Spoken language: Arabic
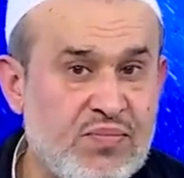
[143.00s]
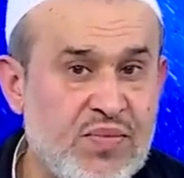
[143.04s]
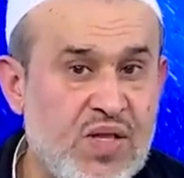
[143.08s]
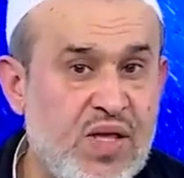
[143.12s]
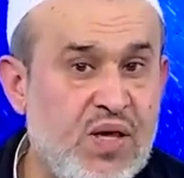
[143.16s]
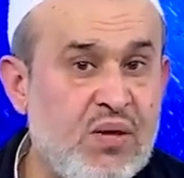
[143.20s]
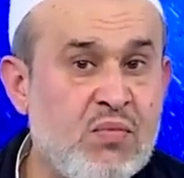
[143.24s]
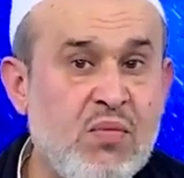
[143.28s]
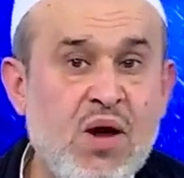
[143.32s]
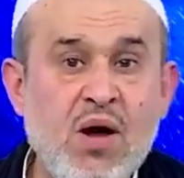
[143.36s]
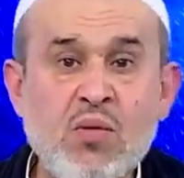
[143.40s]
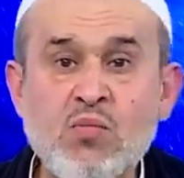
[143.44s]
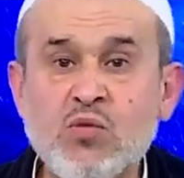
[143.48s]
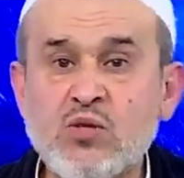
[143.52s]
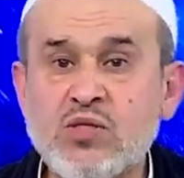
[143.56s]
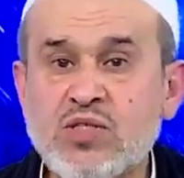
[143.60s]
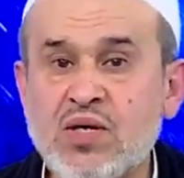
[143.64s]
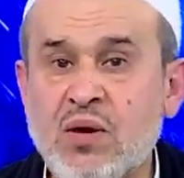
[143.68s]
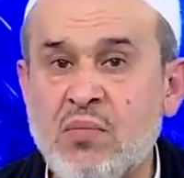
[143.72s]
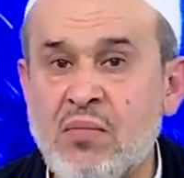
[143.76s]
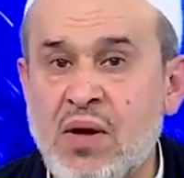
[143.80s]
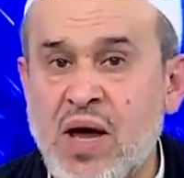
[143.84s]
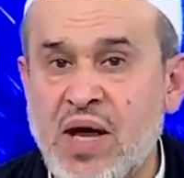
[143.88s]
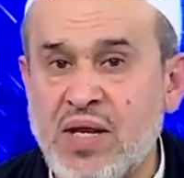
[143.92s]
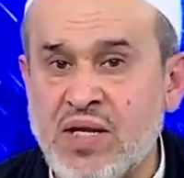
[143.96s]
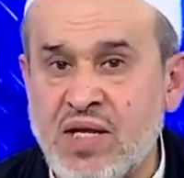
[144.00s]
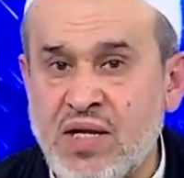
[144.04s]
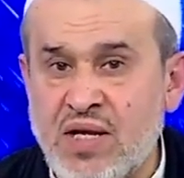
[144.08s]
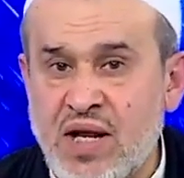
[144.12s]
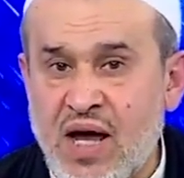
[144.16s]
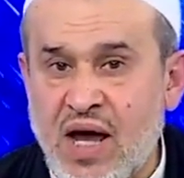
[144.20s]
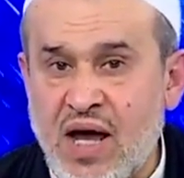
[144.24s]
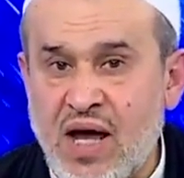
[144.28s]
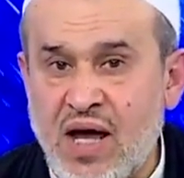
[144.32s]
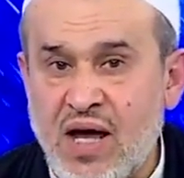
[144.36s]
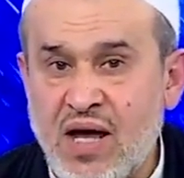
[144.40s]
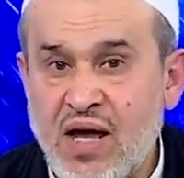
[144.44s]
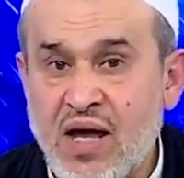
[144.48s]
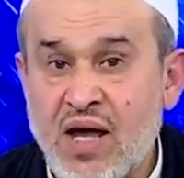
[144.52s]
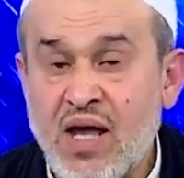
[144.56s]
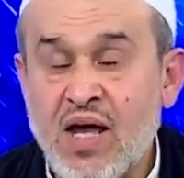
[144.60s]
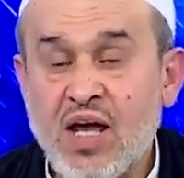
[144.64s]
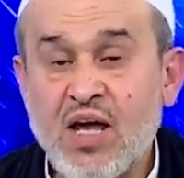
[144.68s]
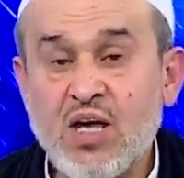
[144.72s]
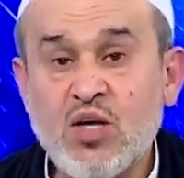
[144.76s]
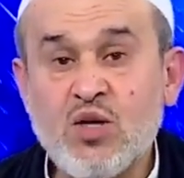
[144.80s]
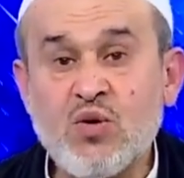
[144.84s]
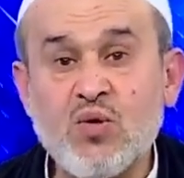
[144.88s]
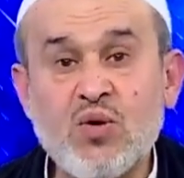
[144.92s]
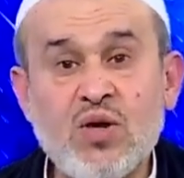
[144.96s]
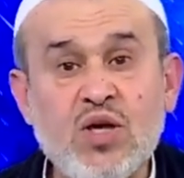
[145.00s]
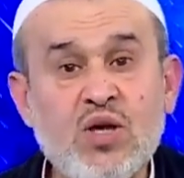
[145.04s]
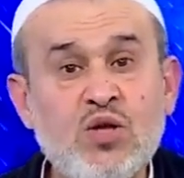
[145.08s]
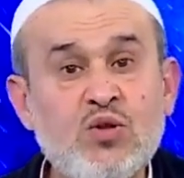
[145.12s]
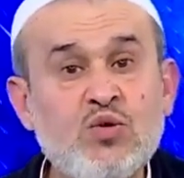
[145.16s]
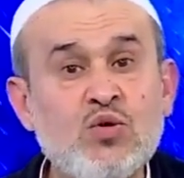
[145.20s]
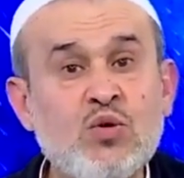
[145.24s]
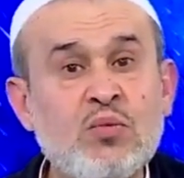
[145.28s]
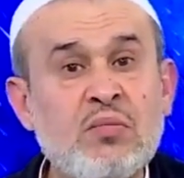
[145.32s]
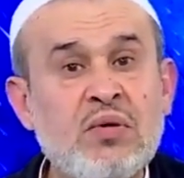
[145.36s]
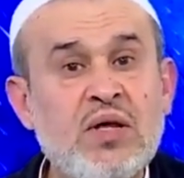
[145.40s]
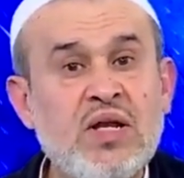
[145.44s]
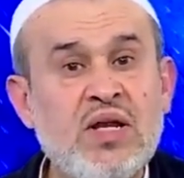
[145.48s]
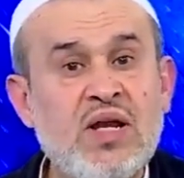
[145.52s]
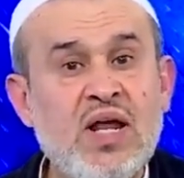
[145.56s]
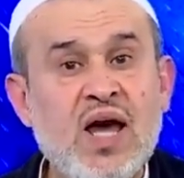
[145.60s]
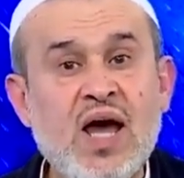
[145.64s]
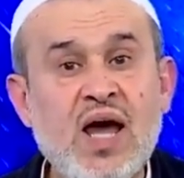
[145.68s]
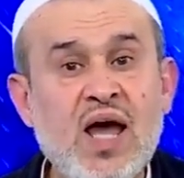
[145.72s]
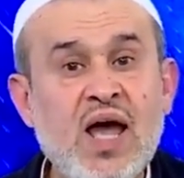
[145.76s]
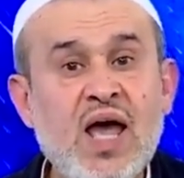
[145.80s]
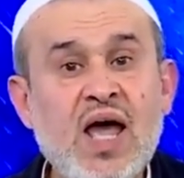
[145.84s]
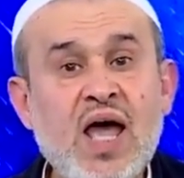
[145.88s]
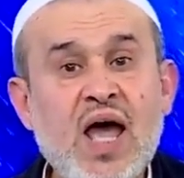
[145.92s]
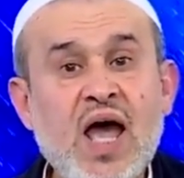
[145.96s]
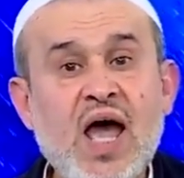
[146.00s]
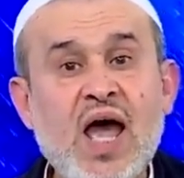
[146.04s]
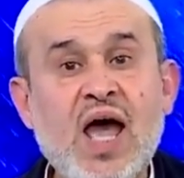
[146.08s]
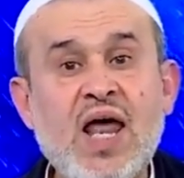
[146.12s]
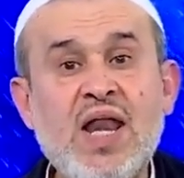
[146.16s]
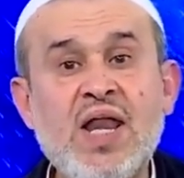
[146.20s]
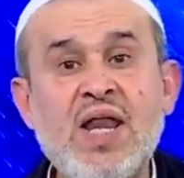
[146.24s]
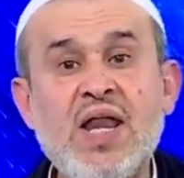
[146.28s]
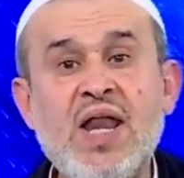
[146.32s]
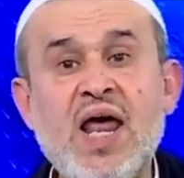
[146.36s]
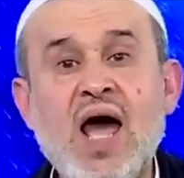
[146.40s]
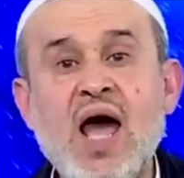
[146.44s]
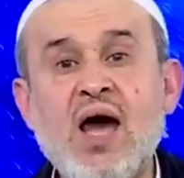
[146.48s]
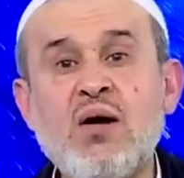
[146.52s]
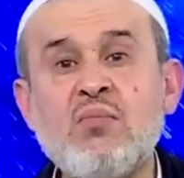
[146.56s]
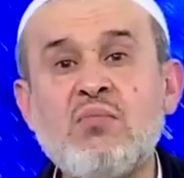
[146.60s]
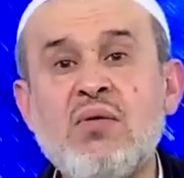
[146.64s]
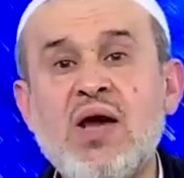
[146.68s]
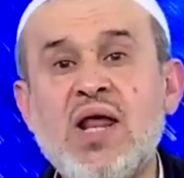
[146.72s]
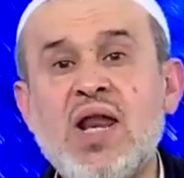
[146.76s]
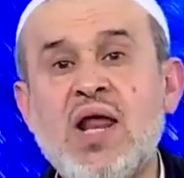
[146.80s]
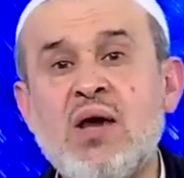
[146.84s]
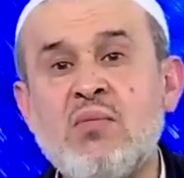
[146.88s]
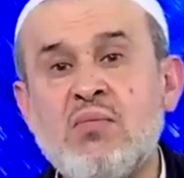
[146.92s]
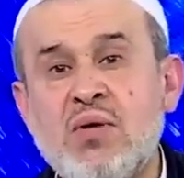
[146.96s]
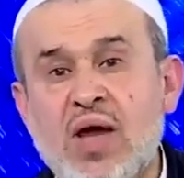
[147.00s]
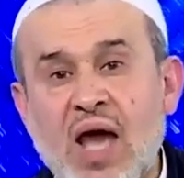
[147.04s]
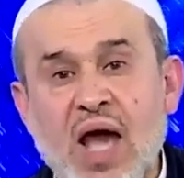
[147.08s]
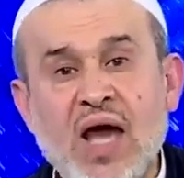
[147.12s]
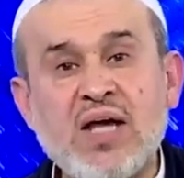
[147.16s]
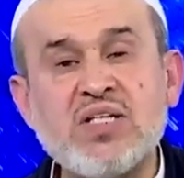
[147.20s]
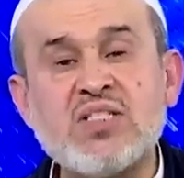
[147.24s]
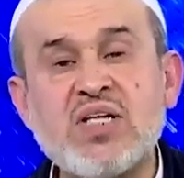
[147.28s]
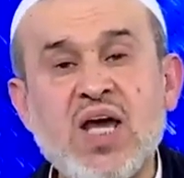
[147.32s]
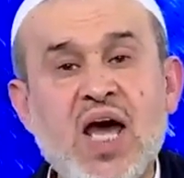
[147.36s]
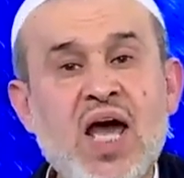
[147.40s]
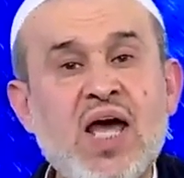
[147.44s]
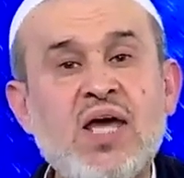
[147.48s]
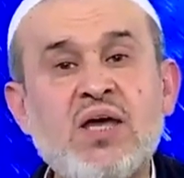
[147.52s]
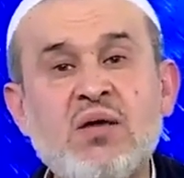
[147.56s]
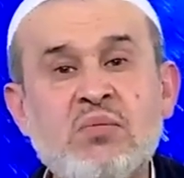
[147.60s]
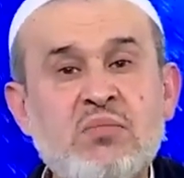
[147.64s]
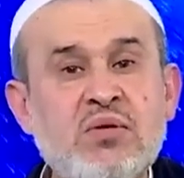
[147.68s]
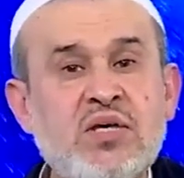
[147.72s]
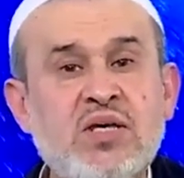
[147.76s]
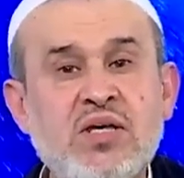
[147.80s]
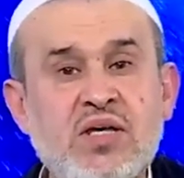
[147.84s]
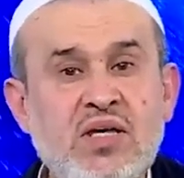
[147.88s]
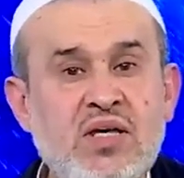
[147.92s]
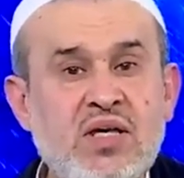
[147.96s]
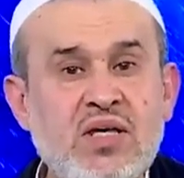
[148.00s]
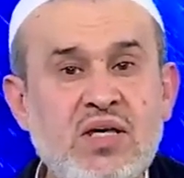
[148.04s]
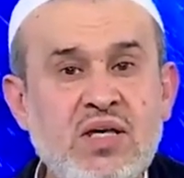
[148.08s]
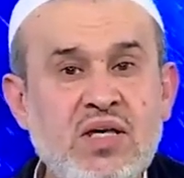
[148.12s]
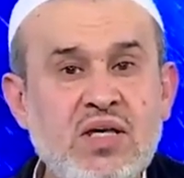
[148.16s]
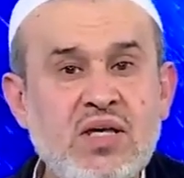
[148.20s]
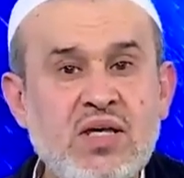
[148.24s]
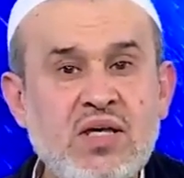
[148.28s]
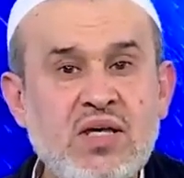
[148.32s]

إمام زماننا يريد منا أن نعمل بعزائمه